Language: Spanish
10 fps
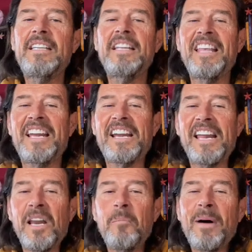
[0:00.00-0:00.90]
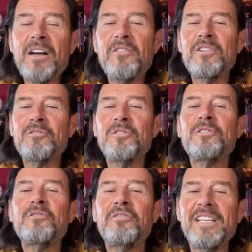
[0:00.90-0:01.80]
ganarás el pan con el sudor de
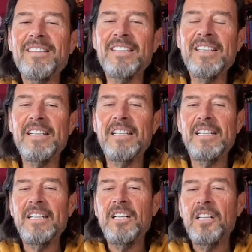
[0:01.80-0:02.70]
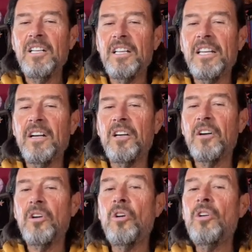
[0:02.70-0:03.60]
tu frente,
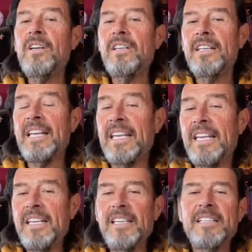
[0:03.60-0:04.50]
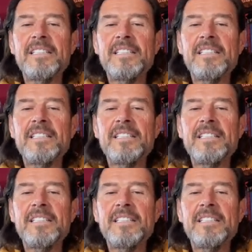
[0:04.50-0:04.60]
o y